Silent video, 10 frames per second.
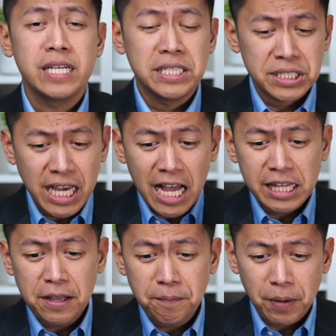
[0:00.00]
sa
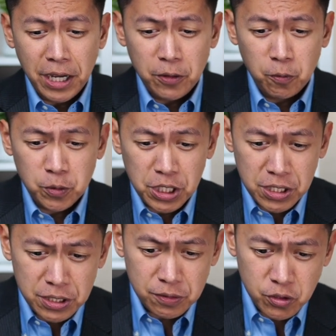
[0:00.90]
ating Panginoong
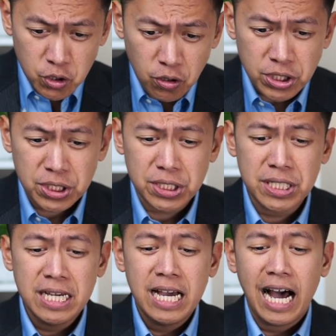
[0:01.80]

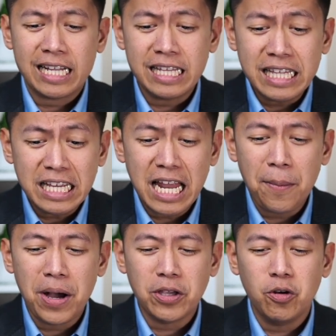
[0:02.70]
Diyos at hindi
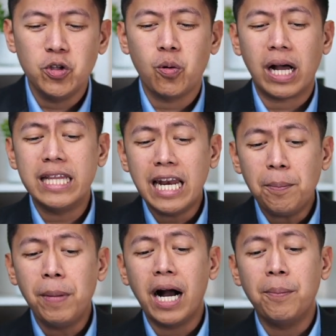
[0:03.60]
lamang yon yung
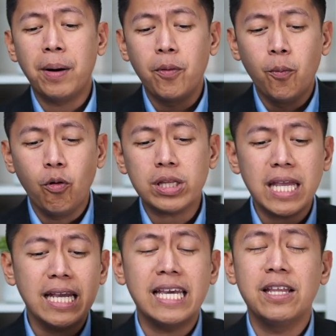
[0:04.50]
kanilang mga
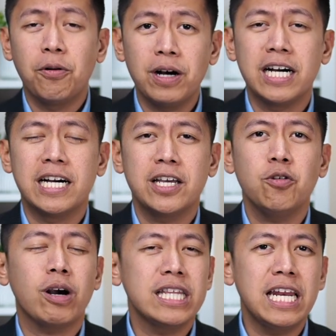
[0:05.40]
mabubuting ginawa,
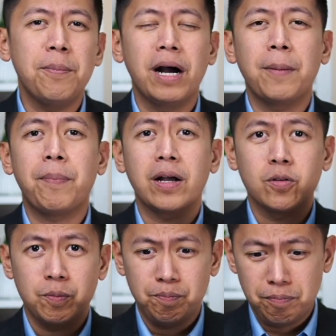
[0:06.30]
yung kanilang mga pag